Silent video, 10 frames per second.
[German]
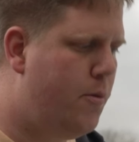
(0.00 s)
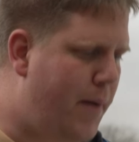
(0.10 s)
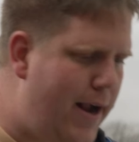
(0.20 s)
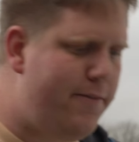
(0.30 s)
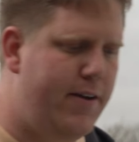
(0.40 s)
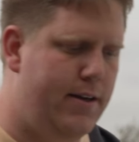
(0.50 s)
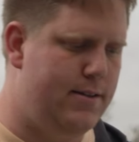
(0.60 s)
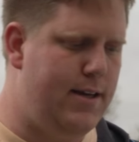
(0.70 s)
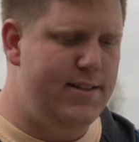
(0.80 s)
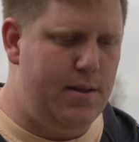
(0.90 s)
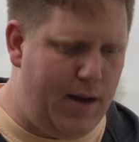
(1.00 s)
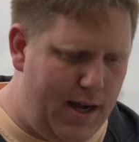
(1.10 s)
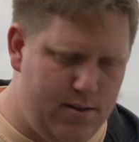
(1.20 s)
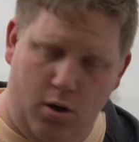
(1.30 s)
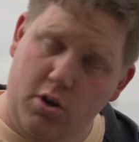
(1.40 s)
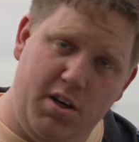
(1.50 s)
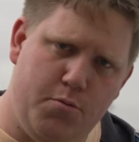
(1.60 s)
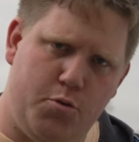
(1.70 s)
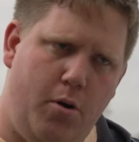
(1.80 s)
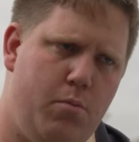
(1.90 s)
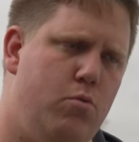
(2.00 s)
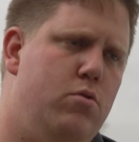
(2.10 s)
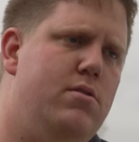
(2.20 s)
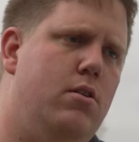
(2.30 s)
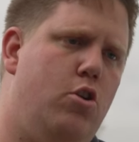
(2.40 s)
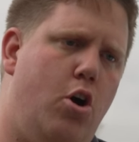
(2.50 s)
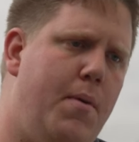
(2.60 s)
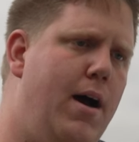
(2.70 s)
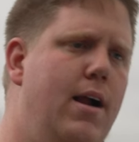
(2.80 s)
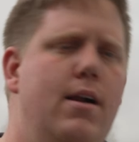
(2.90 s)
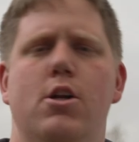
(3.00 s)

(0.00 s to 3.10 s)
normal fährt, das heißt aber also auch noch nicht im Sportmodus, sondern normal